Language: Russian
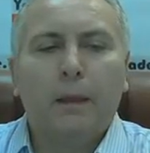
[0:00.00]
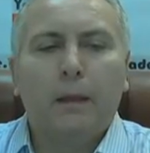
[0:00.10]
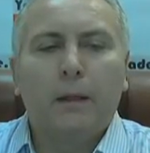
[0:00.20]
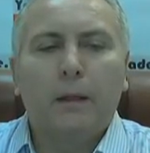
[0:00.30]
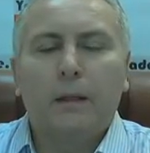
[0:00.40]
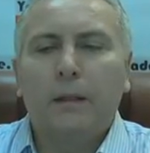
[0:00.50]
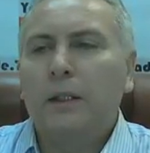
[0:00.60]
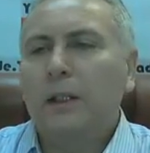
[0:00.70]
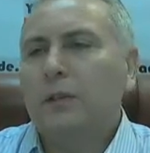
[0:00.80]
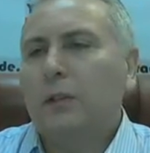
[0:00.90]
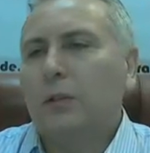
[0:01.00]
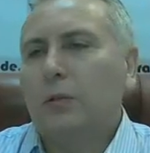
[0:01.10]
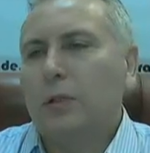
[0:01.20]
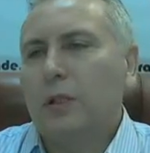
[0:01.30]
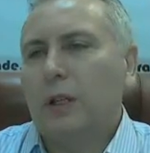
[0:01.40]
А нефть,
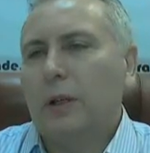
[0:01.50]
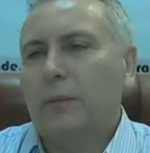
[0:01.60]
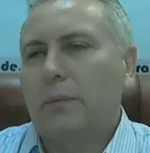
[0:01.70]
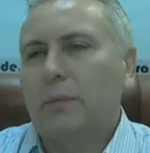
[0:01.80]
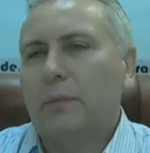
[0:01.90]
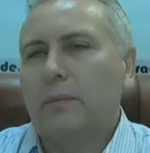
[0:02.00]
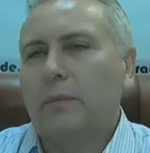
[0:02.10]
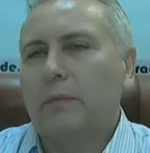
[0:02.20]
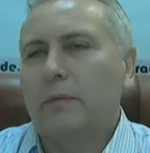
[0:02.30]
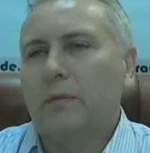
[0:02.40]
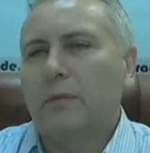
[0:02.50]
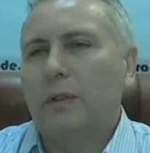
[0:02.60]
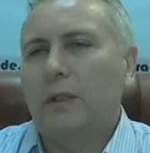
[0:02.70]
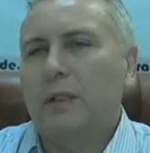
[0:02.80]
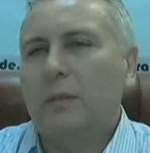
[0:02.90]
друзья,
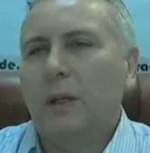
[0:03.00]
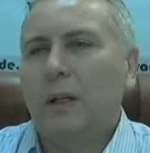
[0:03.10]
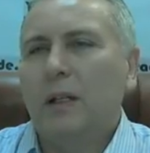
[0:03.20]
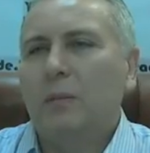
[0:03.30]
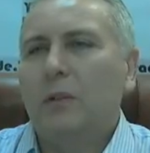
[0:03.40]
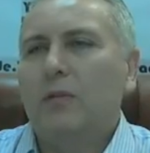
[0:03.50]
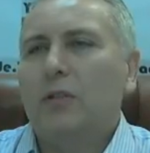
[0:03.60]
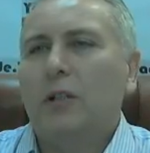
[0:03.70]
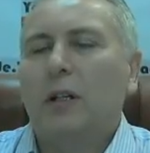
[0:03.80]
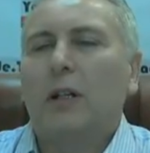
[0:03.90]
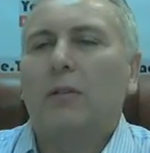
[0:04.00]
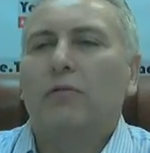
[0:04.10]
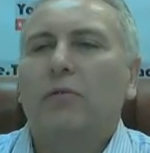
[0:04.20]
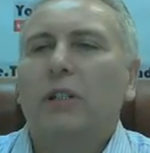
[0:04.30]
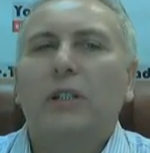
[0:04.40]
не смогли мы вчера
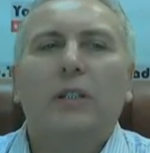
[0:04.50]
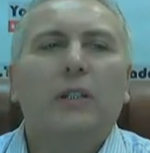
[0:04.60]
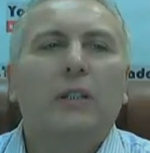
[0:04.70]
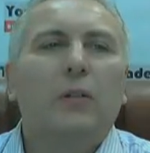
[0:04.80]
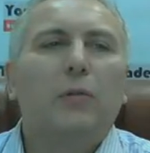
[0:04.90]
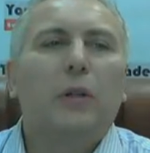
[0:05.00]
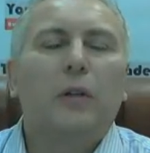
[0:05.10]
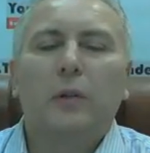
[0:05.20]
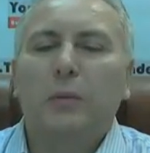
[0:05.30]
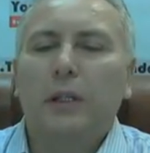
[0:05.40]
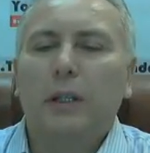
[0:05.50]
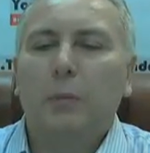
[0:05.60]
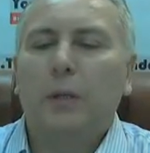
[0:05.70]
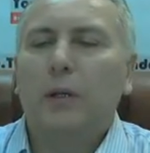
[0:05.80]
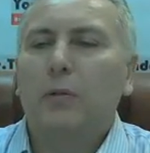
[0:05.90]
выйти на уровень моей
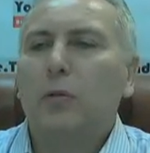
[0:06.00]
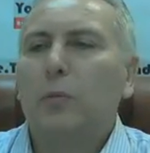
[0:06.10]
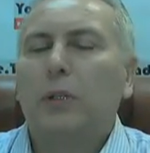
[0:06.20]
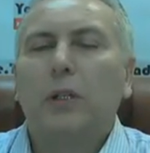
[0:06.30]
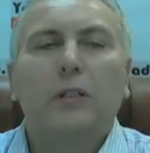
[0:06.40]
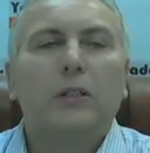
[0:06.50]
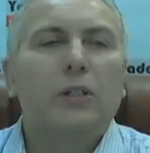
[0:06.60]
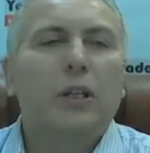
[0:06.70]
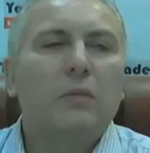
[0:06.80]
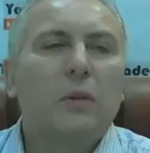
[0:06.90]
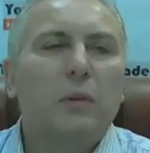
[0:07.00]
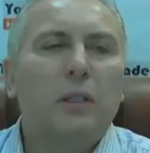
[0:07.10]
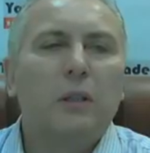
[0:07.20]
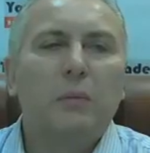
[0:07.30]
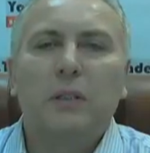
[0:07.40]
покупки. Сейчас в моменте
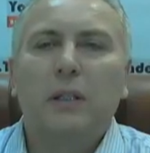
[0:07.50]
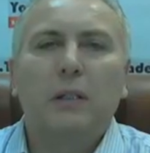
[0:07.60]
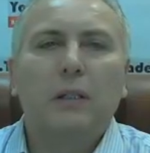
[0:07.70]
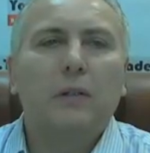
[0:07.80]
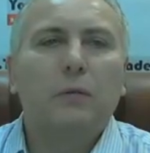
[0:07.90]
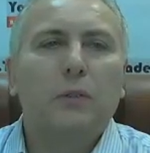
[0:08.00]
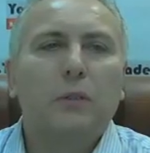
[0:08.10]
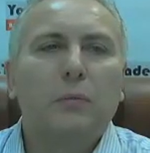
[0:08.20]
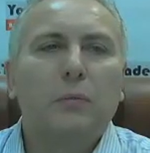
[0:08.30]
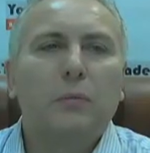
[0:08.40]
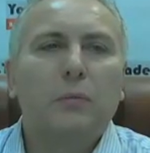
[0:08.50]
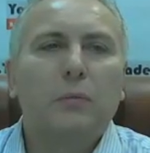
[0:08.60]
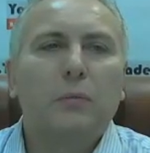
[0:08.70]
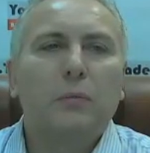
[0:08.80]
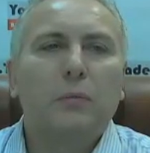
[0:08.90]

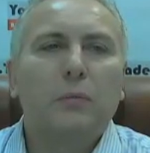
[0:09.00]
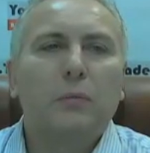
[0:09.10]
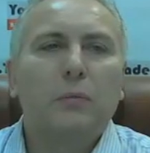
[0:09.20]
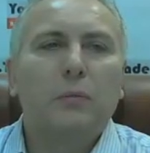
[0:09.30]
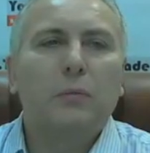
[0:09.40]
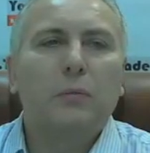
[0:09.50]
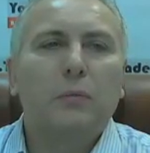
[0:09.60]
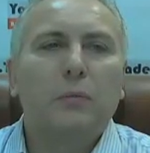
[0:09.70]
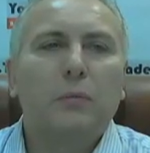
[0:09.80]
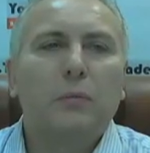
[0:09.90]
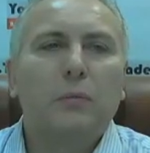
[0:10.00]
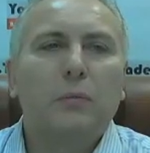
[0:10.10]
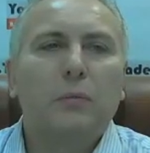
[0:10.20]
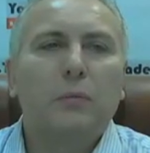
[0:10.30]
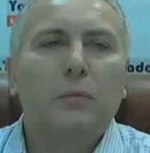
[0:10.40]
51.88. А,
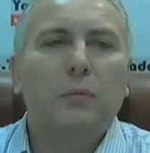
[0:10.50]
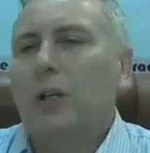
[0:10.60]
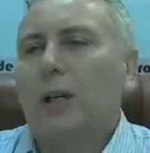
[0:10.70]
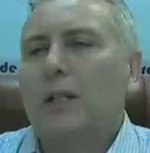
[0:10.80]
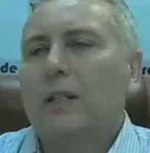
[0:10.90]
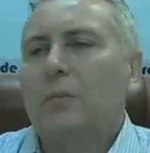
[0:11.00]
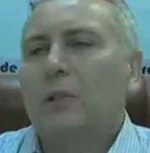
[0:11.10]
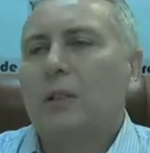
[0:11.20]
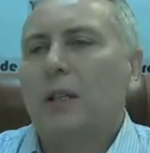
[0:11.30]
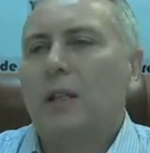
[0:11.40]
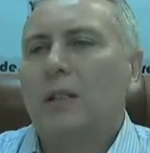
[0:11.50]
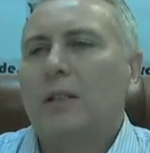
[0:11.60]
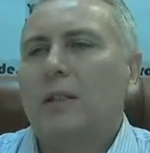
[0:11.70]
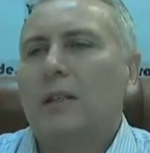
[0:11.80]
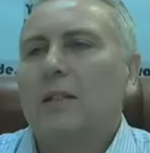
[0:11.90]
получается, мы третий
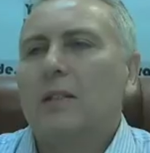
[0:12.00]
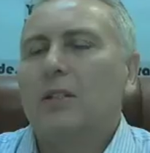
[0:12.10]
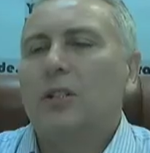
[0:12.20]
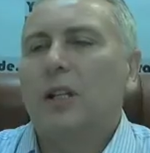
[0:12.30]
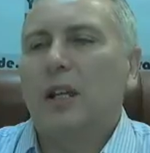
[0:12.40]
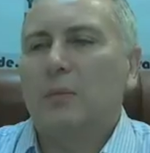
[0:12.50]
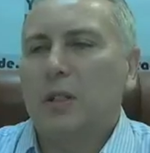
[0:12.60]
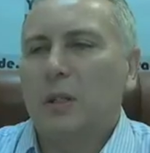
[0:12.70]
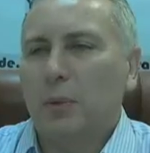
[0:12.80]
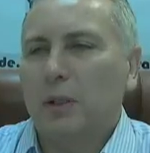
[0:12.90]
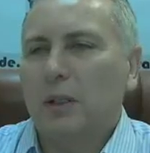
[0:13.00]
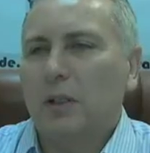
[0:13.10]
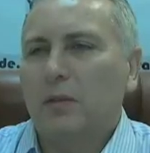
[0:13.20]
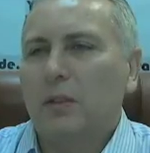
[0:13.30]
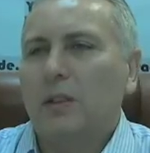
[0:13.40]
день снижаемся по
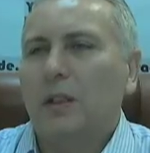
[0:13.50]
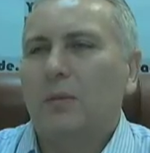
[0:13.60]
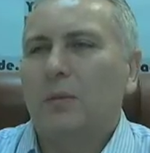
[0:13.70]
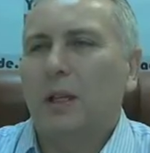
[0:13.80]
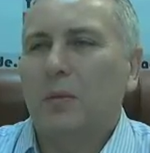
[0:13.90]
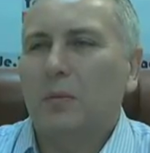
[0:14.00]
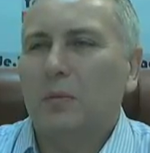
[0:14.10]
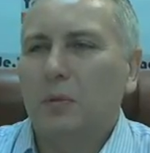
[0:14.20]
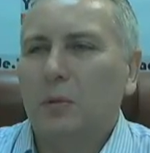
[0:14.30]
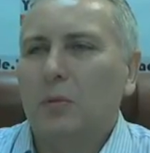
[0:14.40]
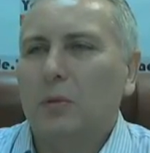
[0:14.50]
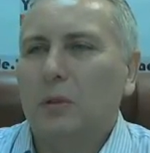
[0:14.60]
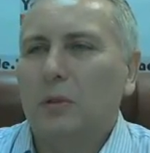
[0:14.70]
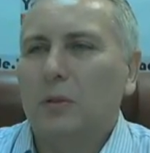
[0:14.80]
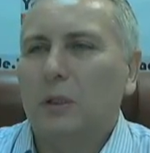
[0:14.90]
нефти. Да? Так, ну,
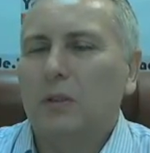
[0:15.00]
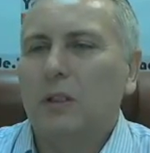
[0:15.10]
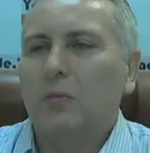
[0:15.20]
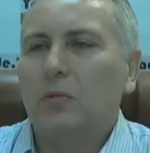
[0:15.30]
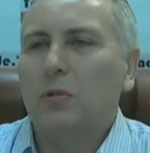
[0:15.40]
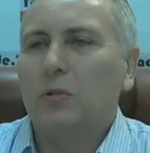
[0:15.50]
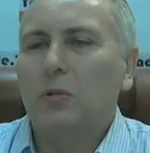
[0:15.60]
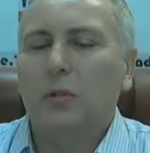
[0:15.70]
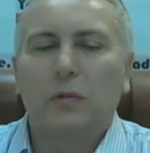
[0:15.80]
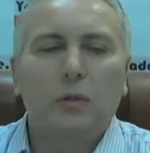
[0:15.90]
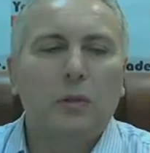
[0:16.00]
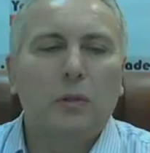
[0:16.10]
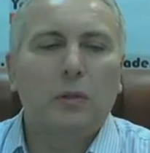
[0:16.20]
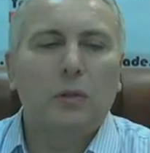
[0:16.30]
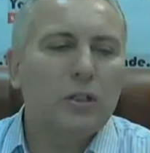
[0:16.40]
совсем чуть-чуть, но все-таки
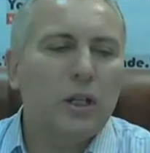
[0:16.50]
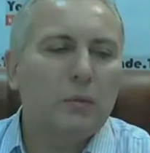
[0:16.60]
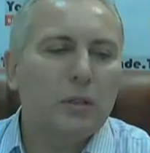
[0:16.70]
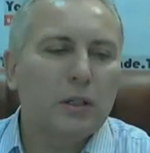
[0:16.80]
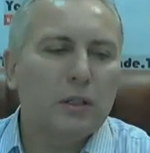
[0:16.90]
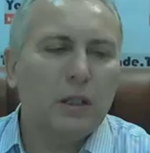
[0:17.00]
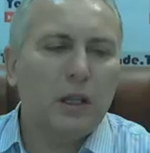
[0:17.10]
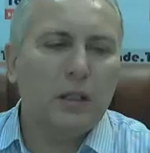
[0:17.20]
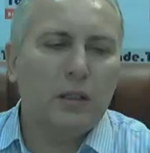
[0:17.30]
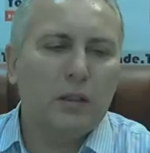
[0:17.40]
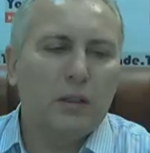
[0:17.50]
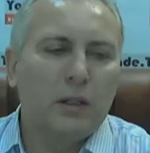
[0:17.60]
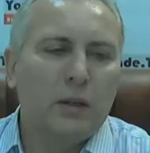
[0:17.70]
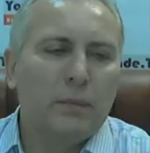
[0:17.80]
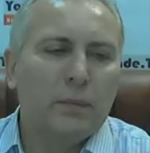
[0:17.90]
снижаемся. Кстати,
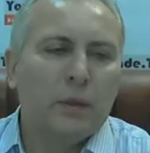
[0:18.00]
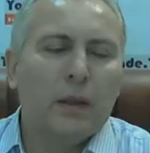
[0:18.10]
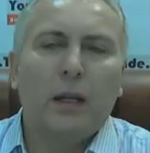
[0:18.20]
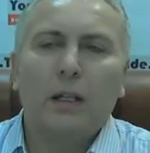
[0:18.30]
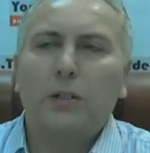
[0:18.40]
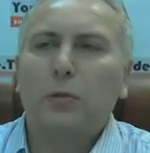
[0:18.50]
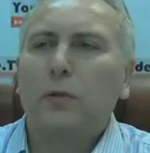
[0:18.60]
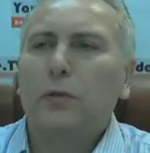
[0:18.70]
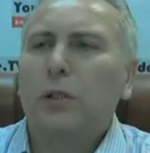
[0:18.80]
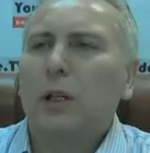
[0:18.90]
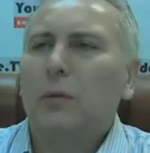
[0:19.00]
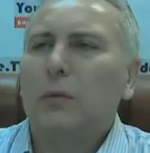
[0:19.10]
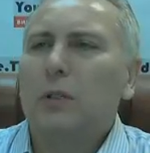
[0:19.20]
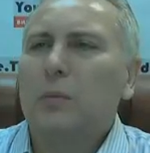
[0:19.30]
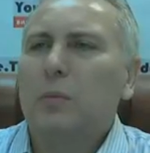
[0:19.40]
а что вчера у
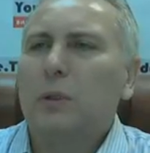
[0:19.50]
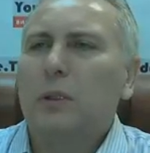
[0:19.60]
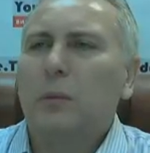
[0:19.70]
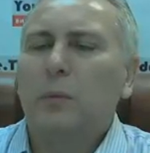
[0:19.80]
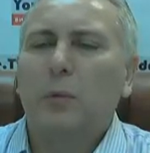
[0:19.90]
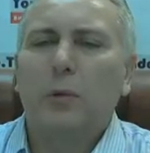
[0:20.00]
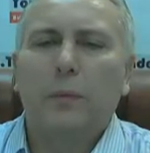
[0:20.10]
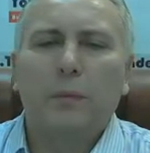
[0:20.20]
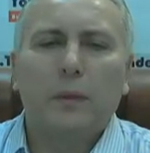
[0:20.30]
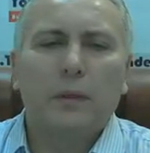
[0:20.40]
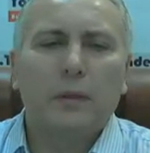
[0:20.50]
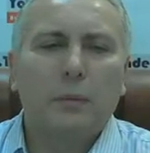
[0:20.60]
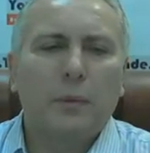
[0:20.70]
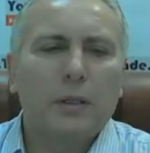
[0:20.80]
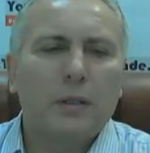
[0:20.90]
нас было по
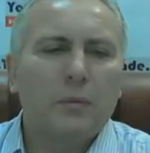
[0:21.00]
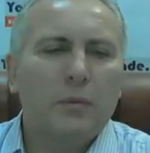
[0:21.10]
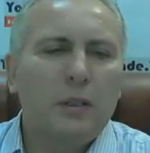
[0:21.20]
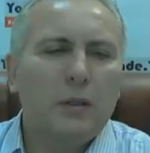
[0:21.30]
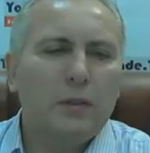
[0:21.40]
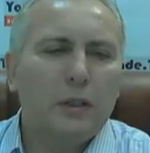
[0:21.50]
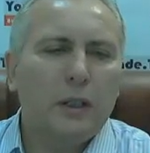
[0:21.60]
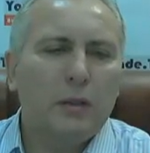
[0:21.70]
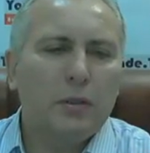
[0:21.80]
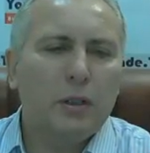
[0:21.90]
запасам нефти? Я вчера